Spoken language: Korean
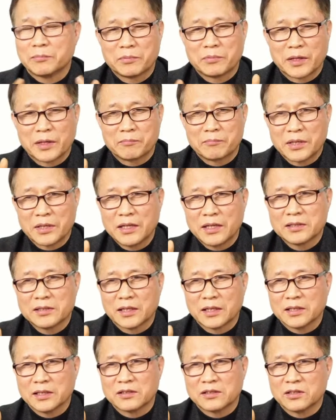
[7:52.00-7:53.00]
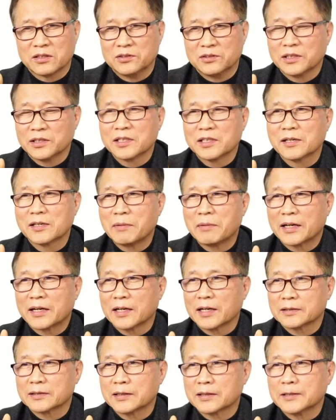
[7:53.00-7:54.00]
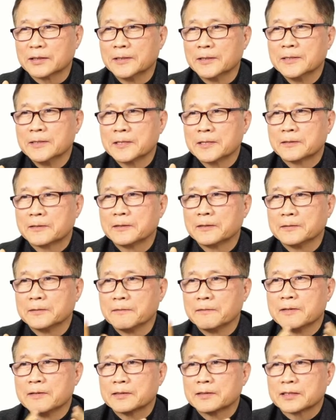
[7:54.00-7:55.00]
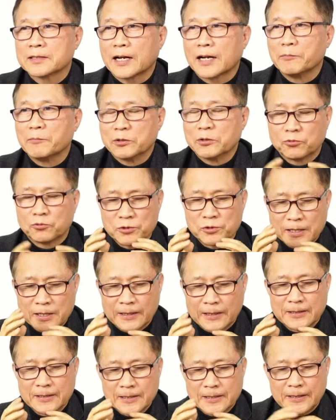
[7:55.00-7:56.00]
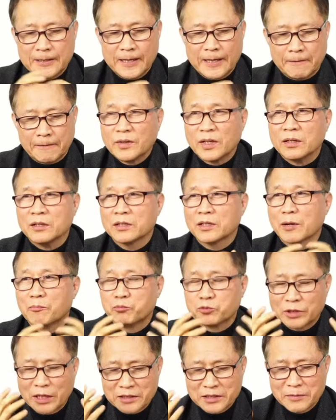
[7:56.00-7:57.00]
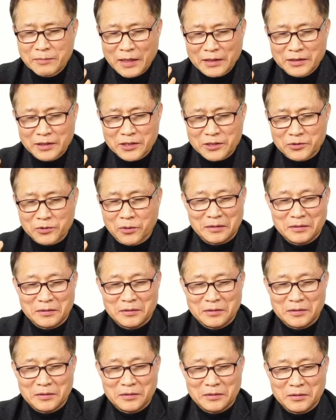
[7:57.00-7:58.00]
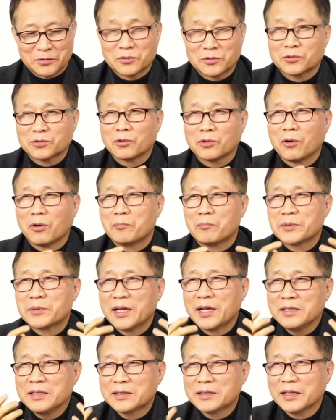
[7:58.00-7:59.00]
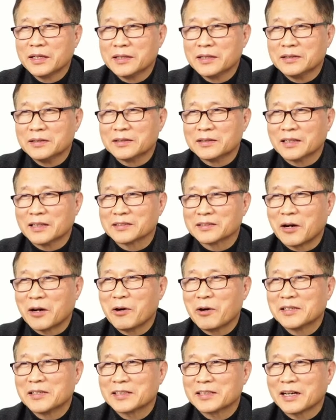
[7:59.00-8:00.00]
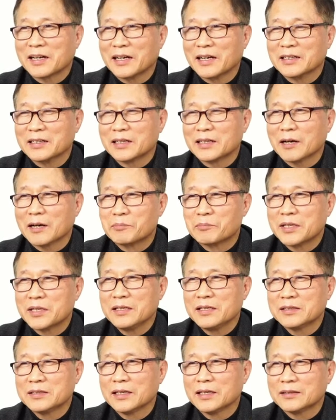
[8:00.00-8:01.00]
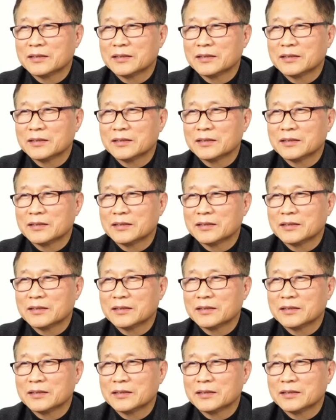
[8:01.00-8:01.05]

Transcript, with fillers: 그 피렌체의 전성기를 마련했던 그런 사람의 둘째 아들인데 그러니까 부잣집 아들이죠. 또 피렌체의 이제 상황을 잘 아니까 피렌체의